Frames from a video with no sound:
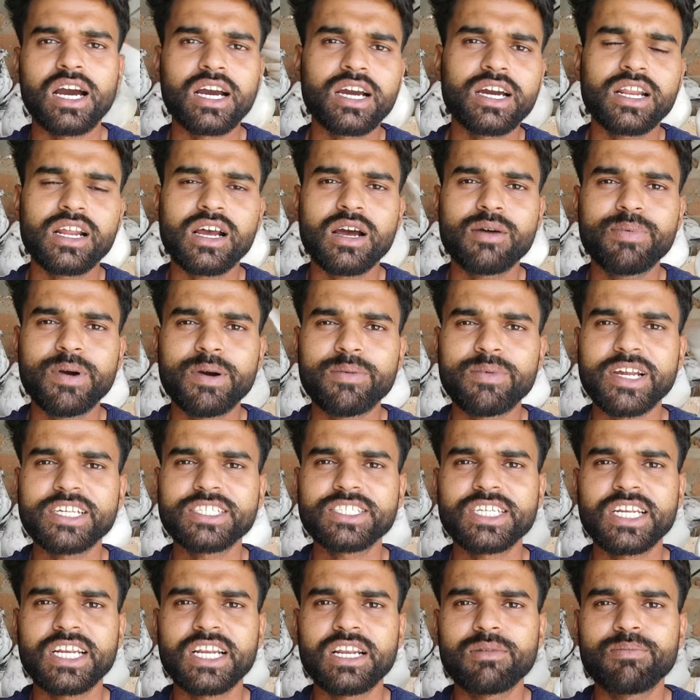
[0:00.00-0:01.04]
अगर आप हमारे
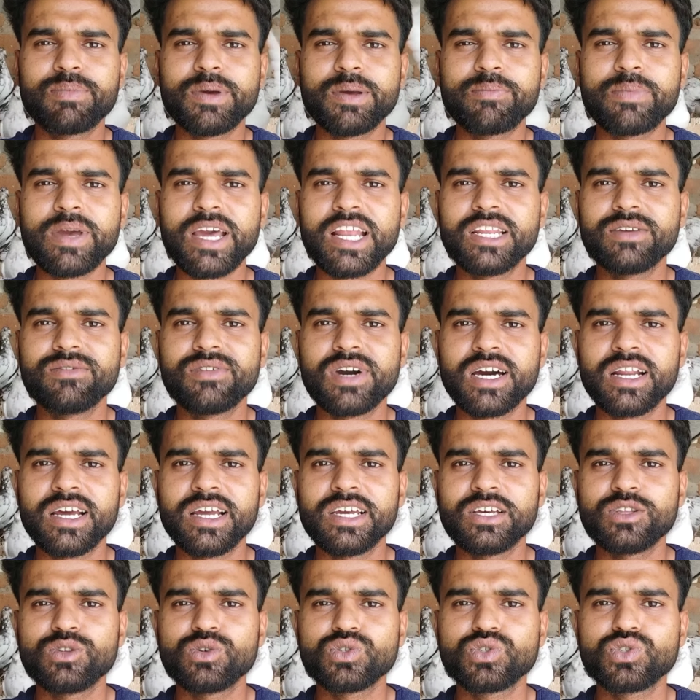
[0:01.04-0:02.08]
चैनल पे पहली बार आए
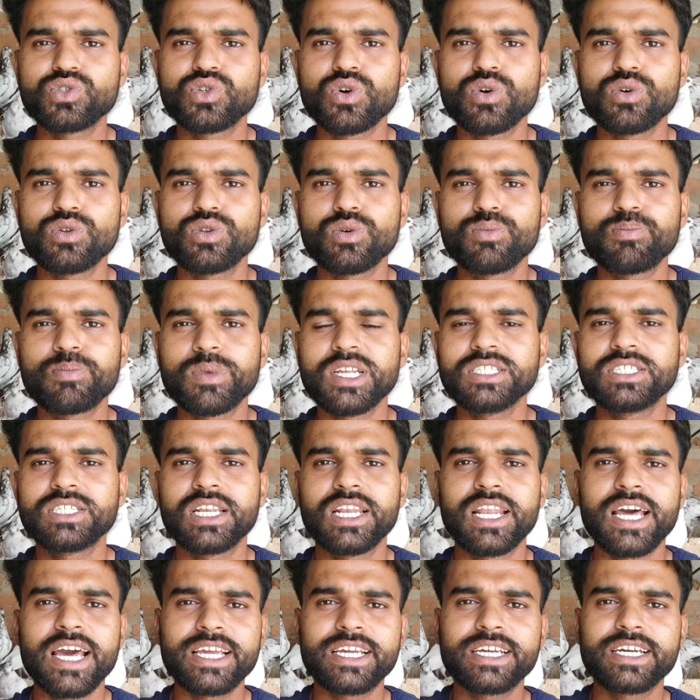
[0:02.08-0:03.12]
हैं दोस्तों तो प्लीज़
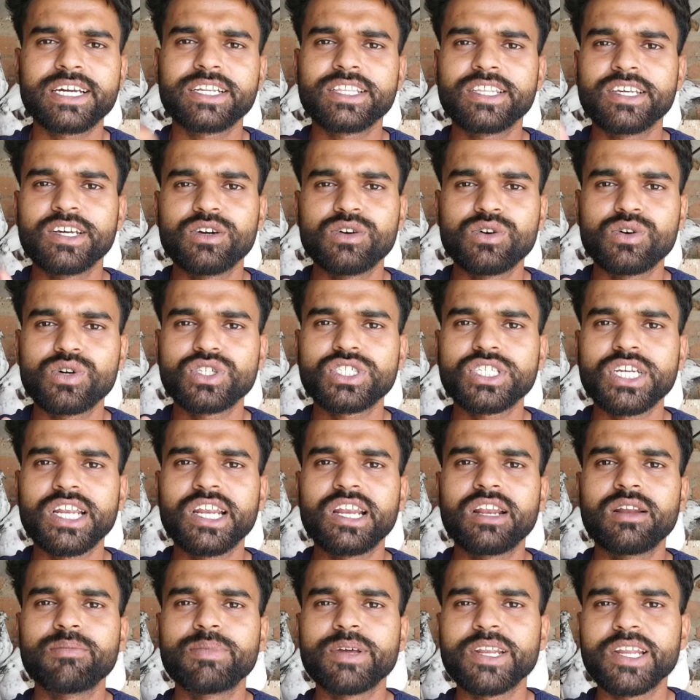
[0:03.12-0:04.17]
लाइक कर दें और
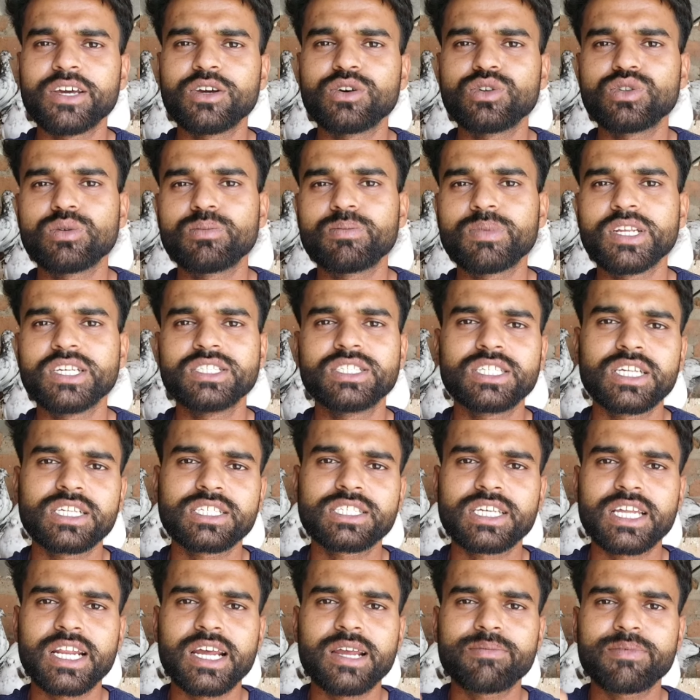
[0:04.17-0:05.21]
चैनल पे नए हो तो प्लीज़
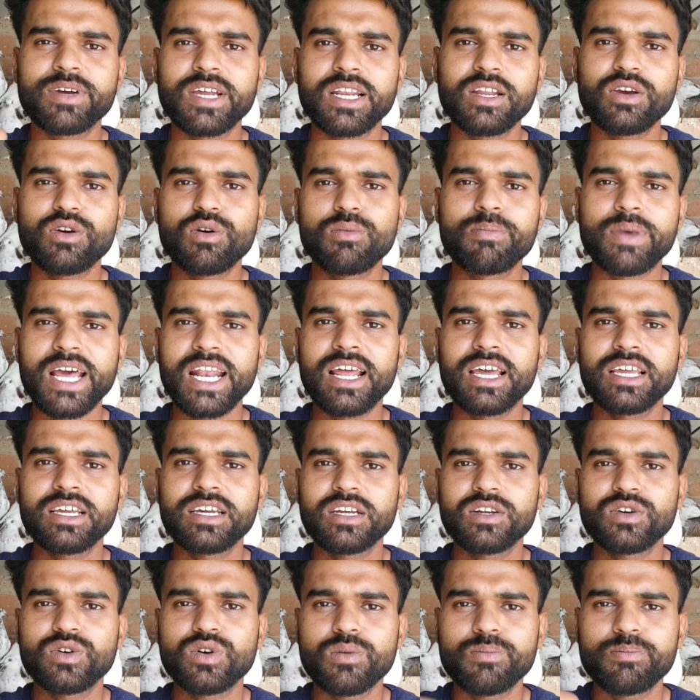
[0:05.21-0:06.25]
सब्सक्राइब कर लें और बेल
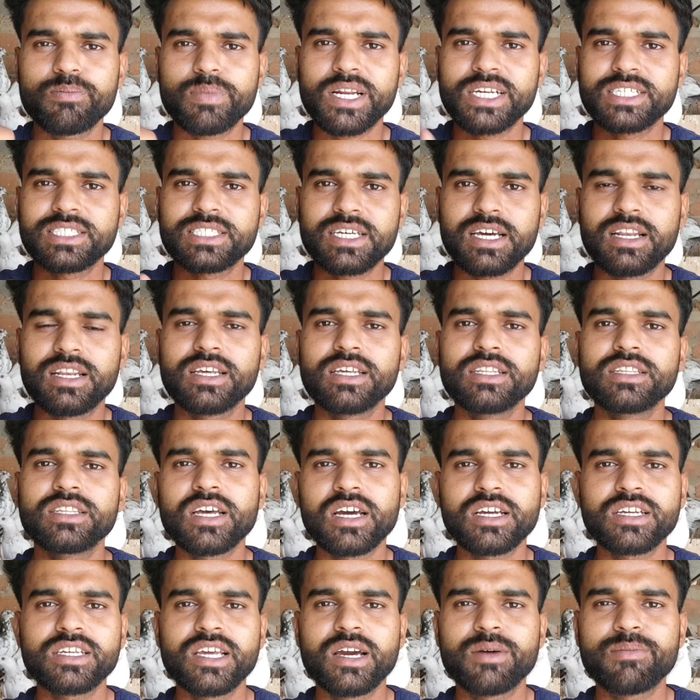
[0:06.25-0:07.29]
आइकन को प्रेस कर लें
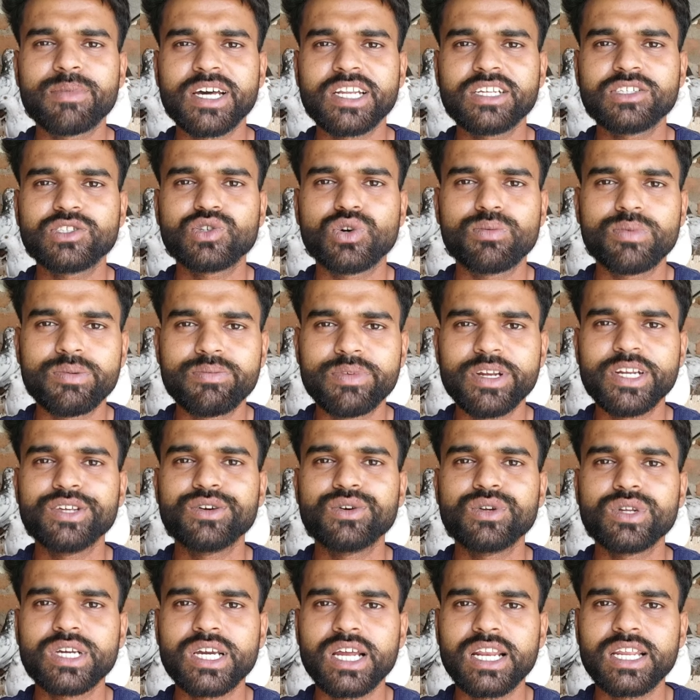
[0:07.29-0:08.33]
ताकि हमारी जो भी वीडियो
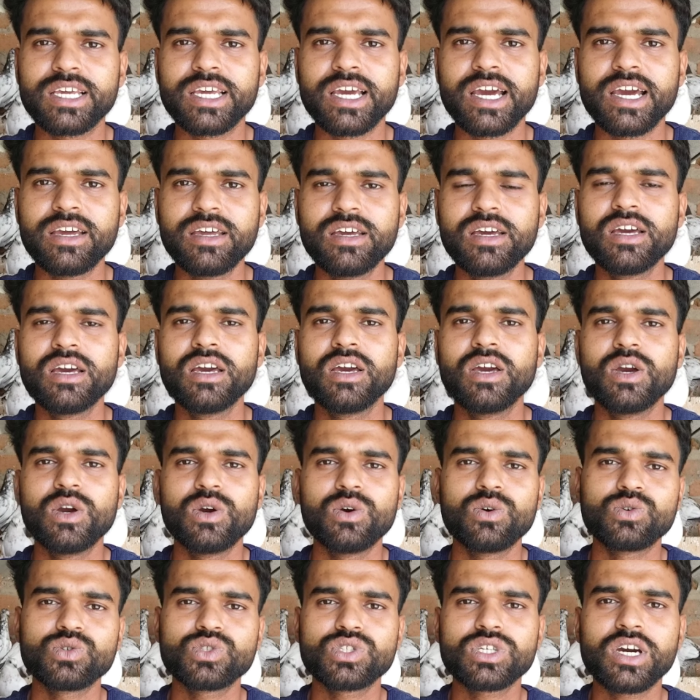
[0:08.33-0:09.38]
निकल के आए
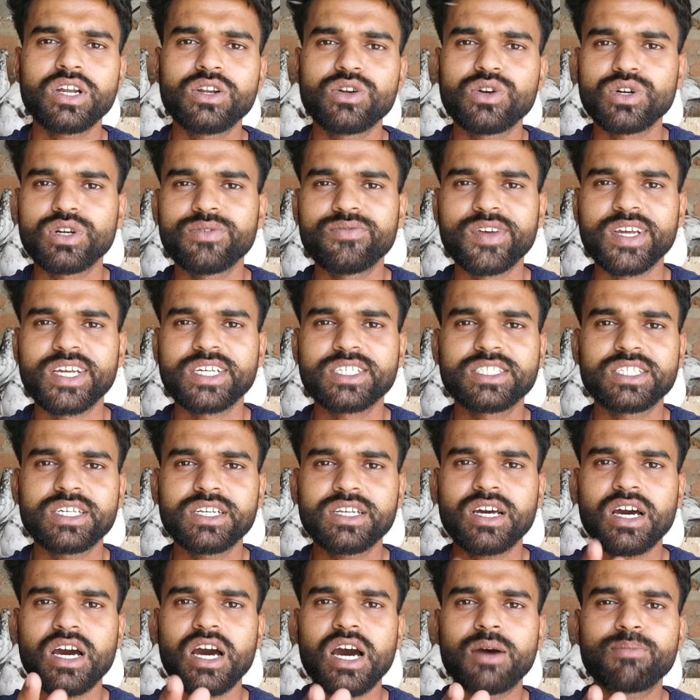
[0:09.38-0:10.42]
उसका नोटिफिकेशन
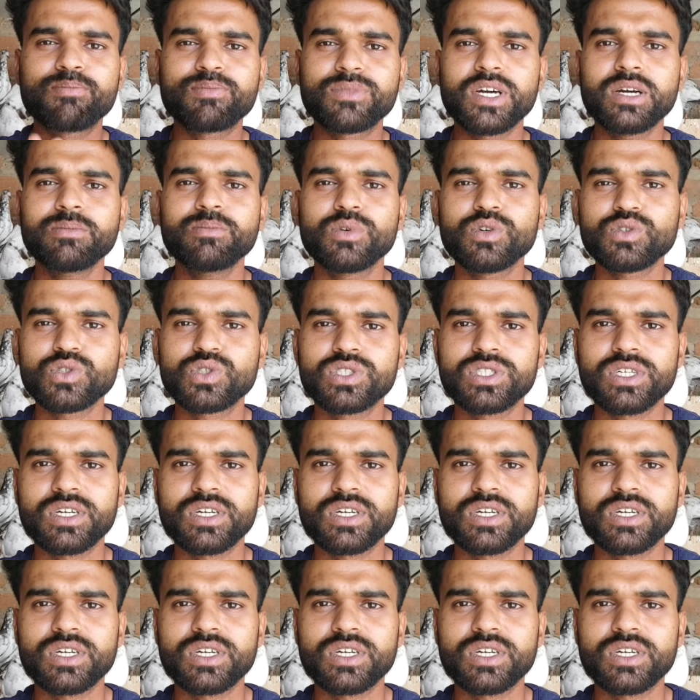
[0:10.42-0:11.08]
आप तक पहुंच